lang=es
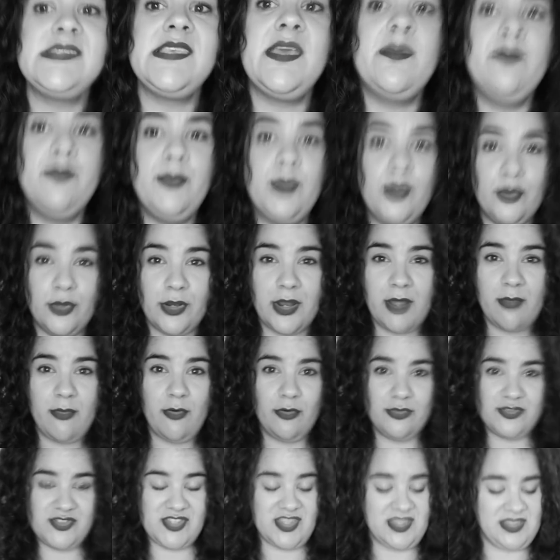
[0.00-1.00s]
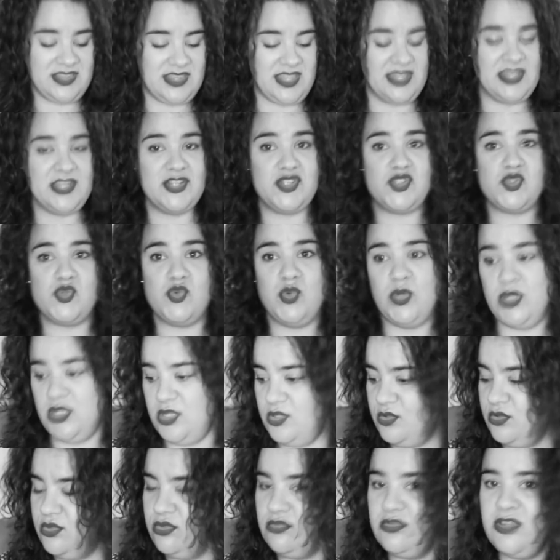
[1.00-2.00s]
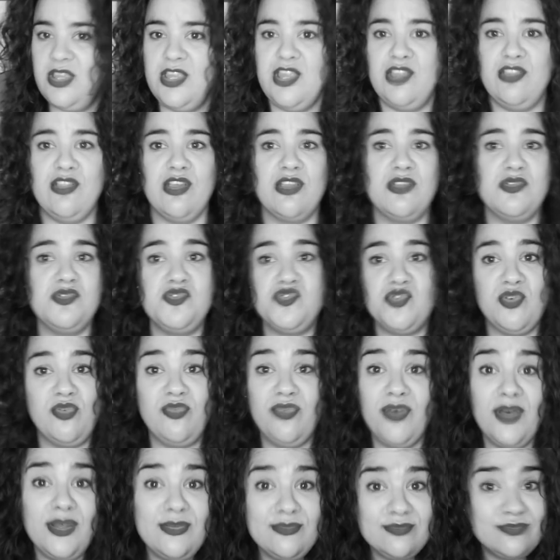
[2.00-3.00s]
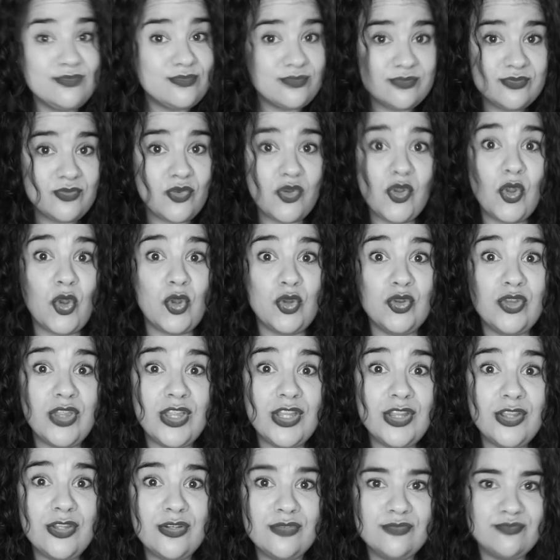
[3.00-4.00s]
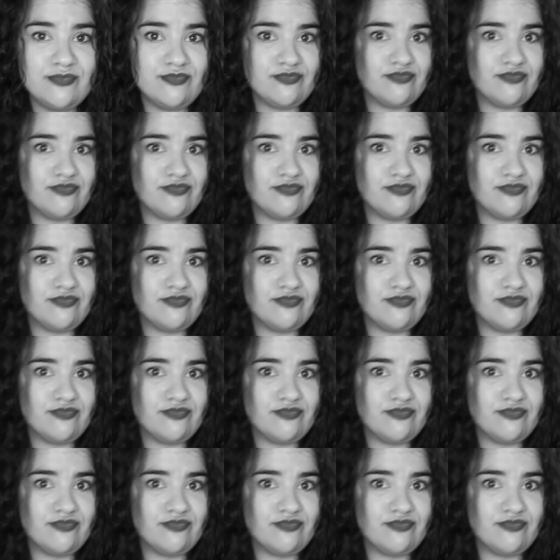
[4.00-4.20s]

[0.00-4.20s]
Siempre os grabo sentada en el suelo teniendo aquí un sofá. No lo entiendo.